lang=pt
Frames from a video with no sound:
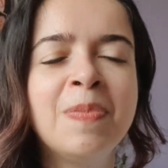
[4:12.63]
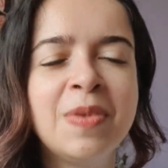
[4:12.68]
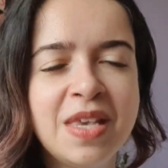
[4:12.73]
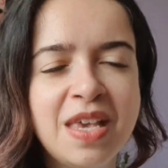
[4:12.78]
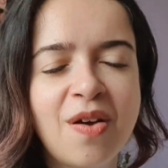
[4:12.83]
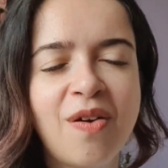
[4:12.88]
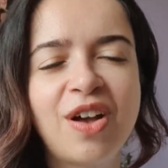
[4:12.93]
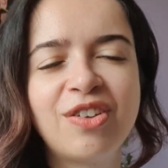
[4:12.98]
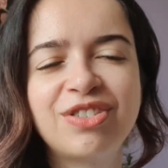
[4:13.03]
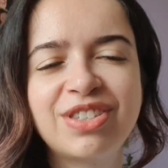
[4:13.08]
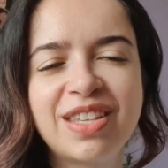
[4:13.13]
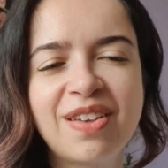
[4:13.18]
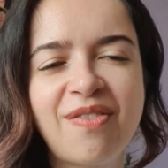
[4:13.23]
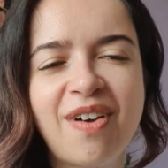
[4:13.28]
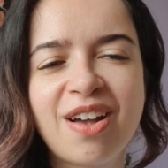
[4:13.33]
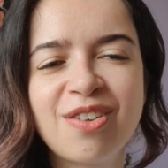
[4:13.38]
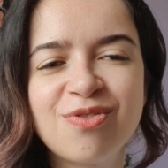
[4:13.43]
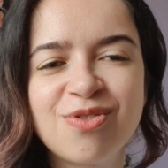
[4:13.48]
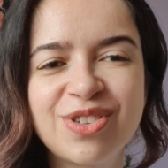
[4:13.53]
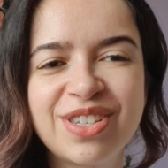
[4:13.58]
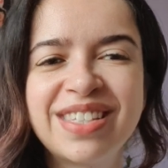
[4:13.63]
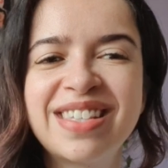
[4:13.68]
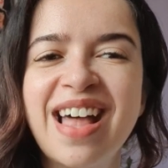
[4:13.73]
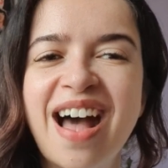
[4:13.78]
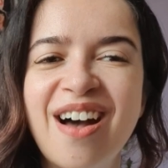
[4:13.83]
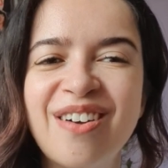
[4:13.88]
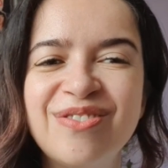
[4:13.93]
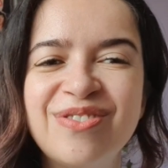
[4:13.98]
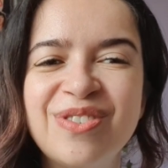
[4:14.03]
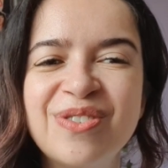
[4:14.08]
E eu acho que você vai
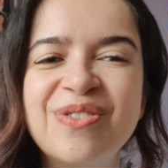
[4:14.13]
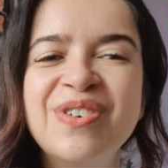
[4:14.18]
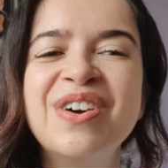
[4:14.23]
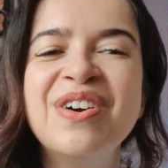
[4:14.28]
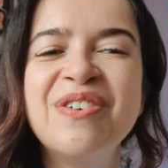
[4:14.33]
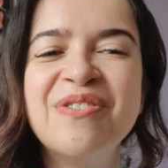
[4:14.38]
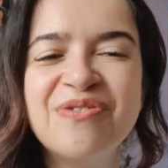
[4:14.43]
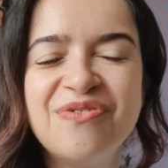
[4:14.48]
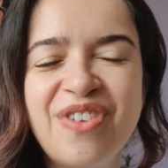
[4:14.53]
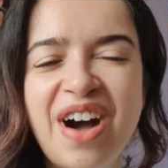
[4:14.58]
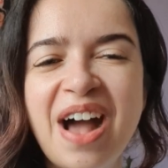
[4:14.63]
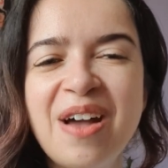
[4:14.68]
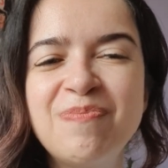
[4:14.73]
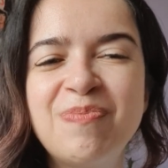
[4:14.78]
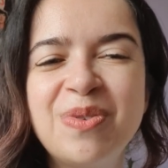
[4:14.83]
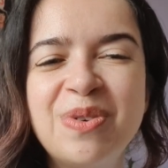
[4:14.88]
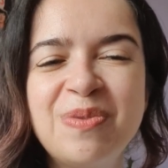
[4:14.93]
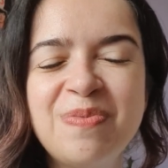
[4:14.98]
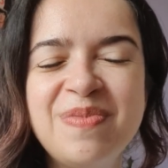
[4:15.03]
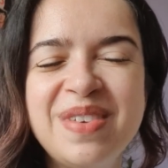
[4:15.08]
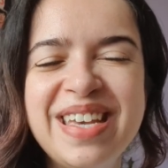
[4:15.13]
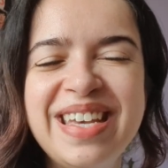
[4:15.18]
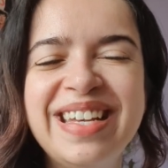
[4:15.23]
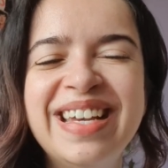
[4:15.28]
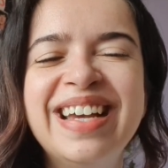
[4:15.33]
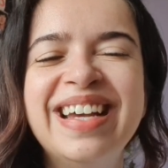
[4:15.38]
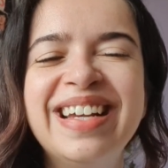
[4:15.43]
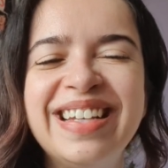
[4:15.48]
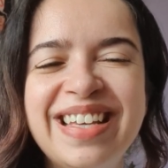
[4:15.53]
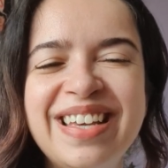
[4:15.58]
gostar, viu? Vai por mim
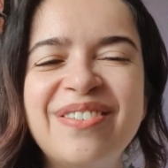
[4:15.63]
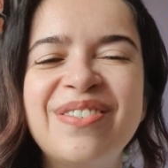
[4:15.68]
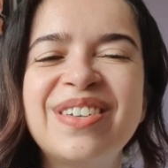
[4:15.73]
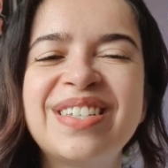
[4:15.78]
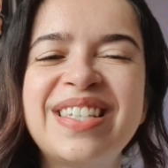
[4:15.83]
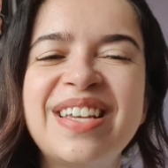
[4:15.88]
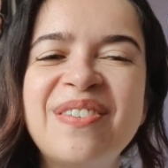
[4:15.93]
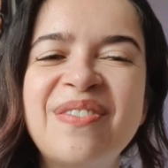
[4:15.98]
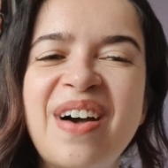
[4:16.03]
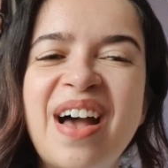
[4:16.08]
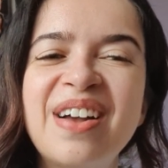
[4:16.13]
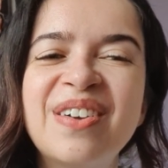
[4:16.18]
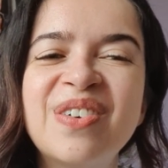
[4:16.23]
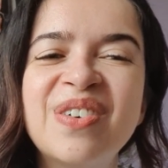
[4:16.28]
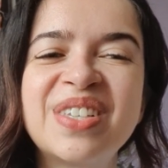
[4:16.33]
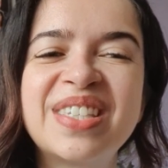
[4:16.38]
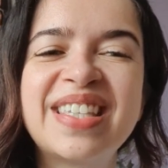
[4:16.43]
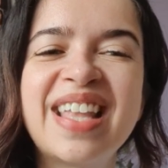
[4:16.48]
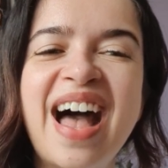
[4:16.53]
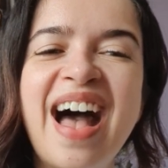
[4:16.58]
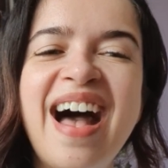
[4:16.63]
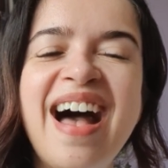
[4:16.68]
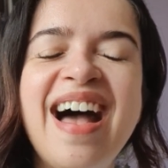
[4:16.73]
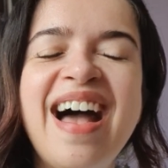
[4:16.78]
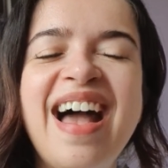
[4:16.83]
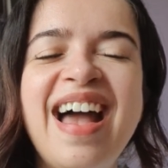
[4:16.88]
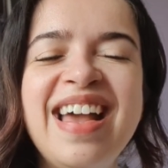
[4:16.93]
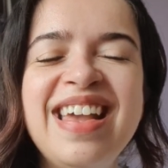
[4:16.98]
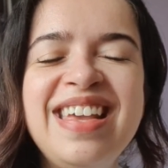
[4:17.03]
que você vai gostar.